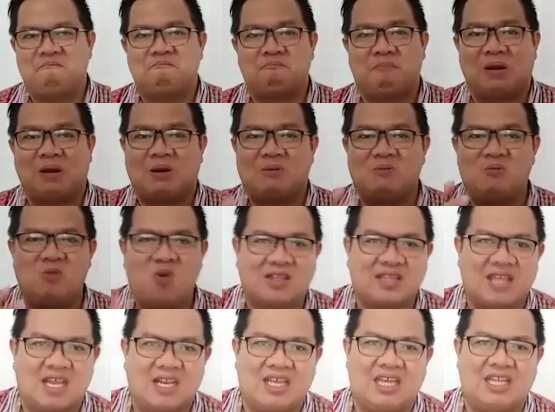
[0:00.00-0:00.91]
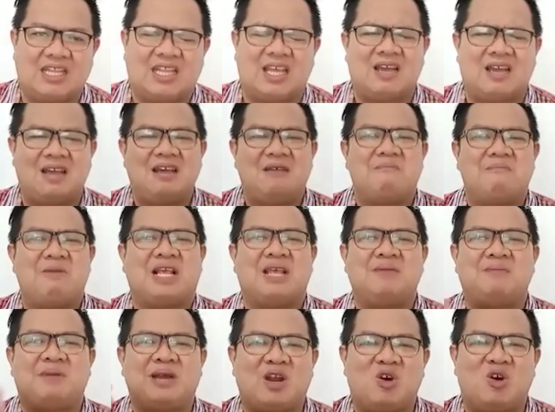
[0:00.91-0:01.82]
perbuatan kita,
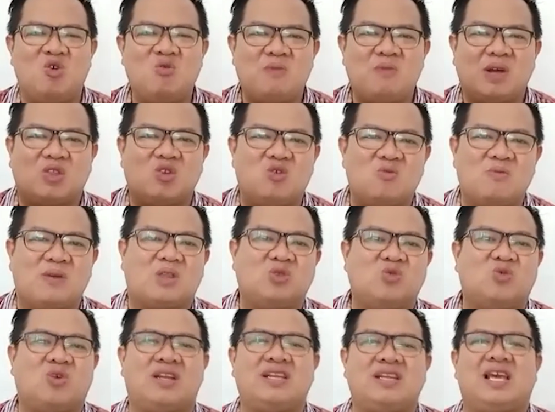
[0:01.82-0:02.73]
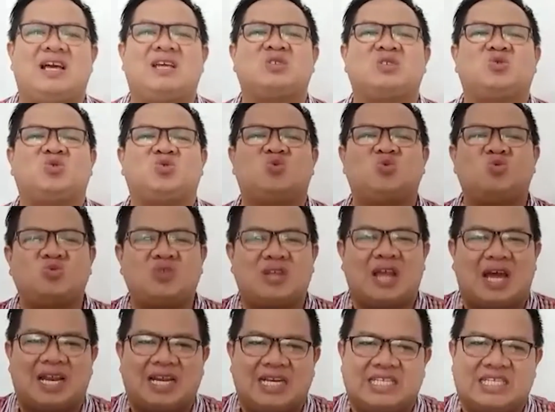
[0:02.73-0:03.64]
bagaimana umat-umat Tuhan yang
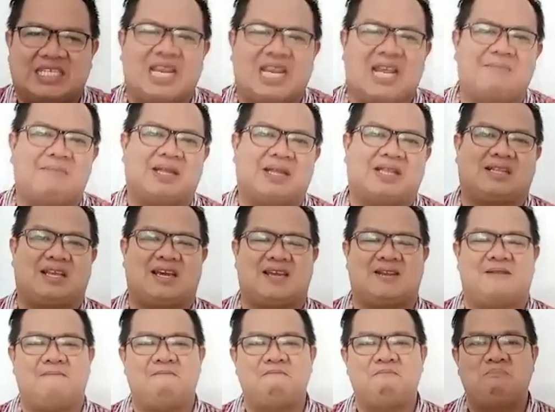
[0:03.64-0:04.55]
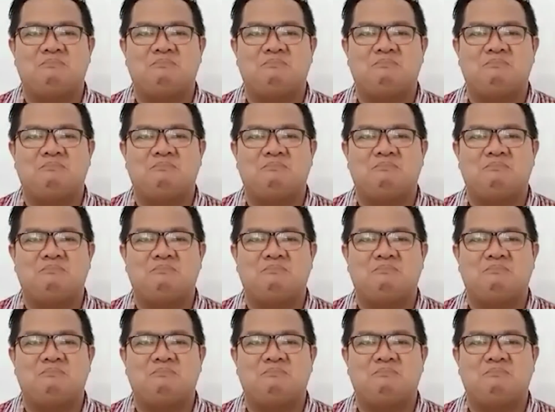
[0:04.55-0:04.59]
sudah diselamatkan,